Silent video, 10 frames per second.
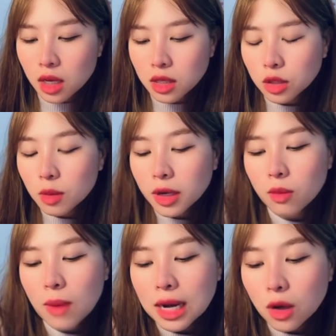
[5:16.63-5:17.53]
คือต้องบอกอย่าง
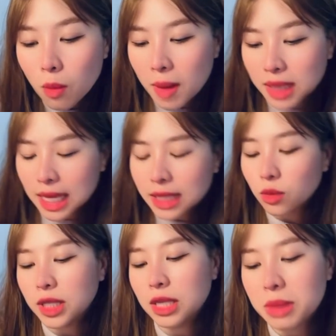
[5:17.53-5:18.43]
นี้ว่าลมบางท่านตร
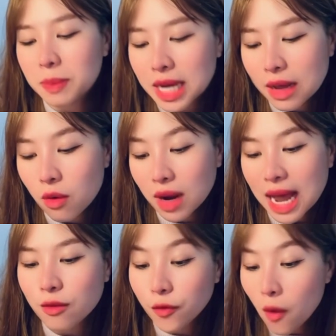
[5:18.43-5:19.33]
งนี้มีพลังงานของ
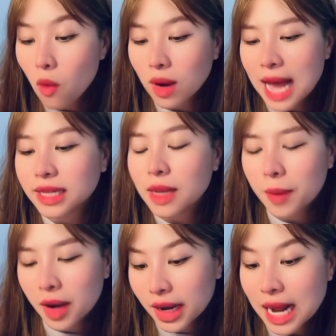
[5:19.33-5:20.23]
การโฟกัสกับ
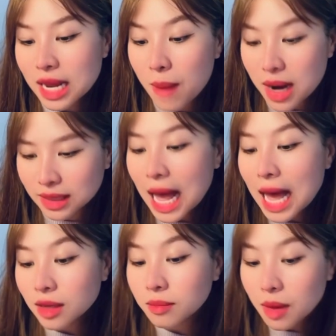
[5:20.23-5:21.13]
ใครบาง
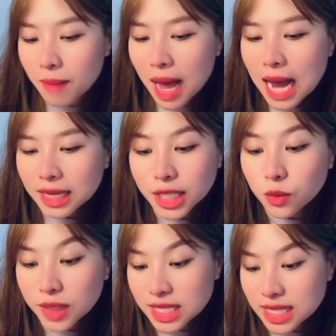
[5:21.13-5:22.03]
ท่านมากๆที่อ
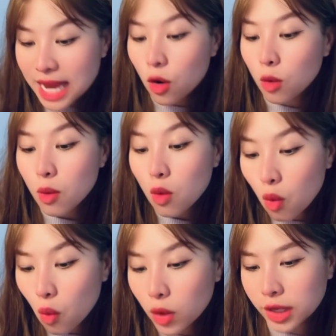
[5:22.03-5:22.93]
ยู่ในใจของพวก
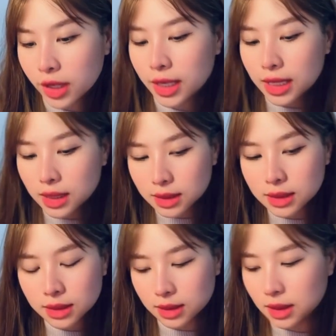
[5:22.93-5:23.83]
คุณ เอ
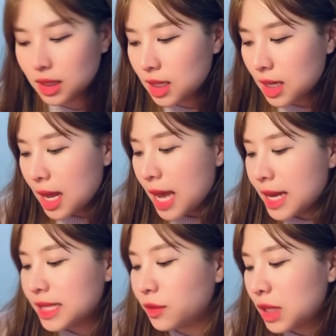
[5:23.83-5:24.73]
อเอเน
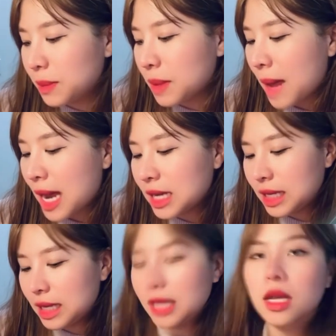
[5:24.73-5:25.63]
จีตรงนี้เป็นไพ่
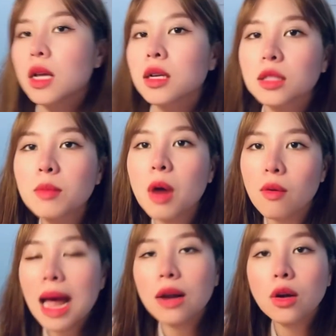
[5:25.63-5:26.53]
นี้ คือต้องบอก
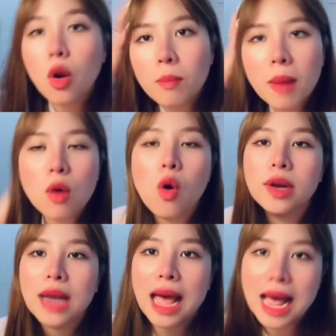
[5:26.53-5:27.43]
ว่าลมบางคน
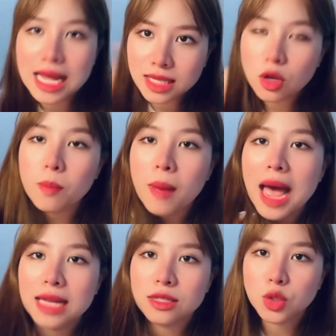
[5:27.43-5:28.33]
อ่ะ อาจจะต้อง
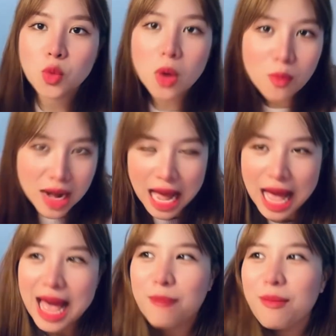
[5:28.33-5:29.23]
ผ่านช่วงเวลา
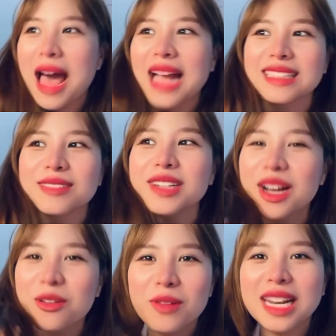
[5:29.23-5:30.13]
ผ่านเรื่อ
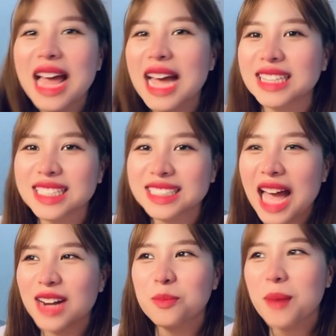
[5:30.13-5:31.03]
งเวลาต่า
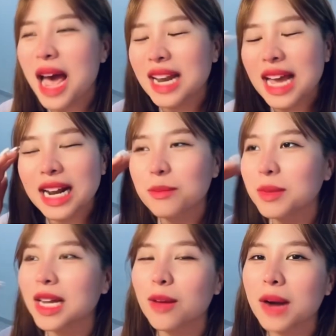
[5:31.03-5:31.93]
ง ๆ หรือผ่านอะไรบาง
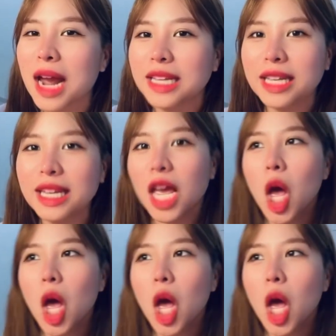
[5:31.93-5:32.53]
อย่างกับใครที่